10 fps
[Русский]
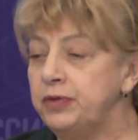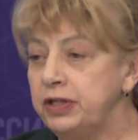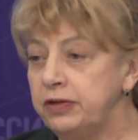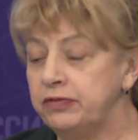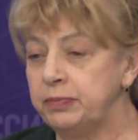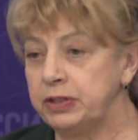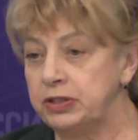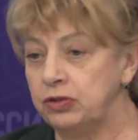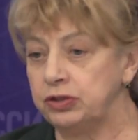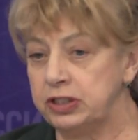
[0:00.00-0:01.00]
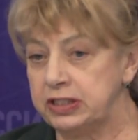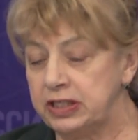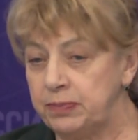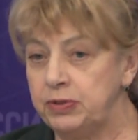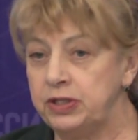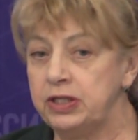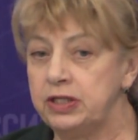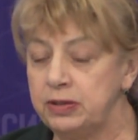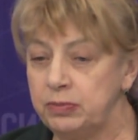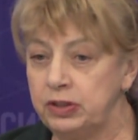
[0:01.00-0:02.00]
и в определенной степени
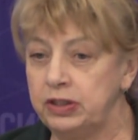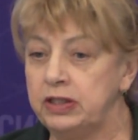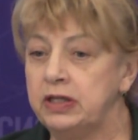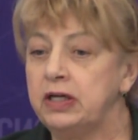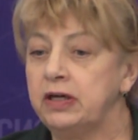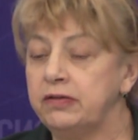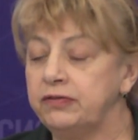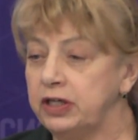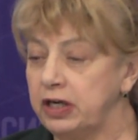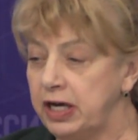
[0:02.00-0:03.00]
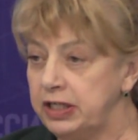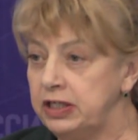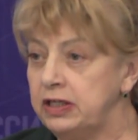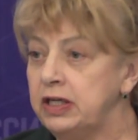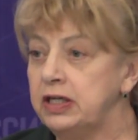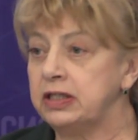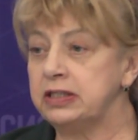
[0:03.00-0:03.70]
именно в Иране,